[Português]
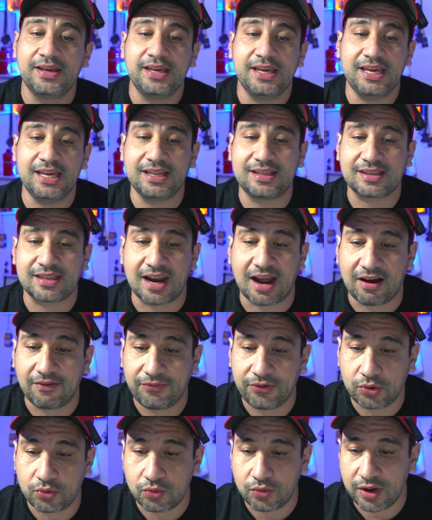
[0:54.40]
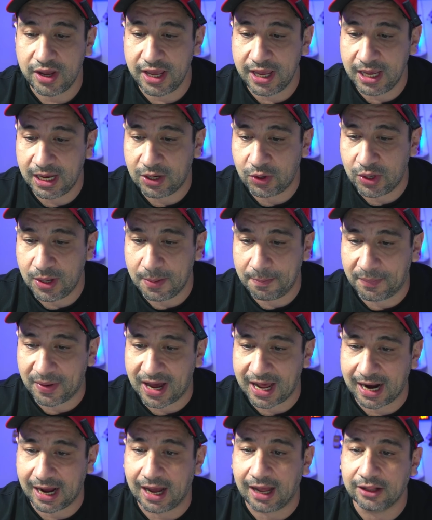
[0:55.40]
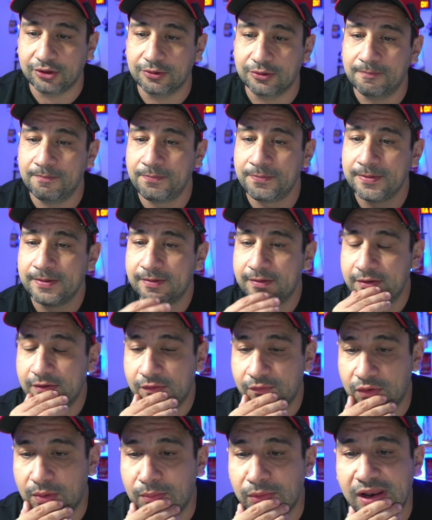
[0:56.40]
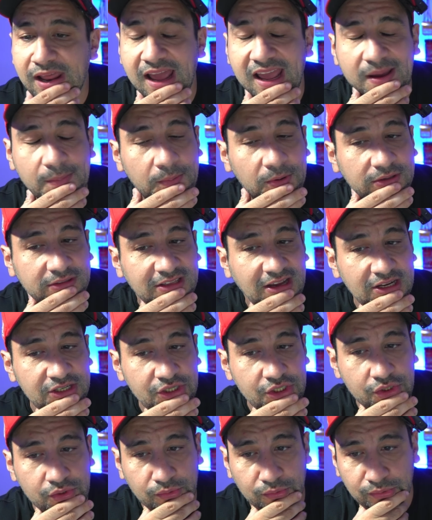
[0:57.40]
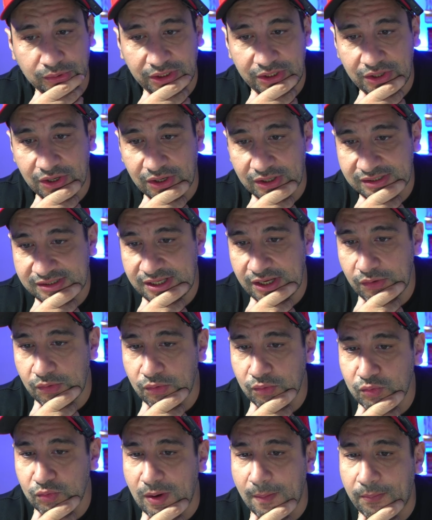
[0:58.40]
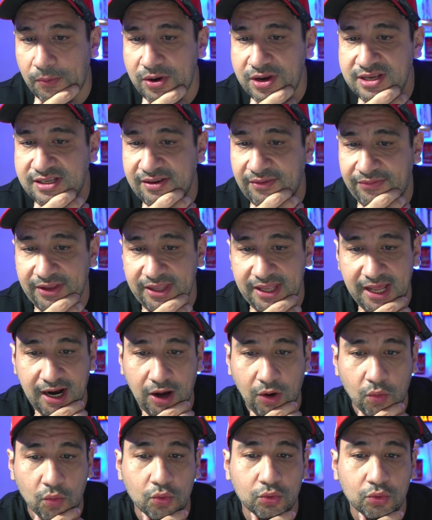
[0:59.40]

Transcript: e tráfico equiparado. Vamos ler a reportagem junto aqui, ó. Segundo a Polícia Federal, o